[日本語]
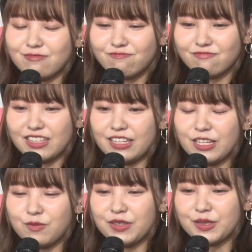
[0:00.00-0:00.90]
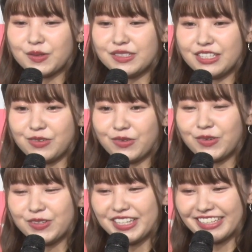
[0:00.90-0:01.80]
うん、NMB としても
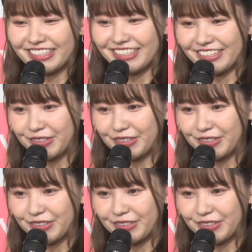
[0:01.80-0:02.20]
こうやって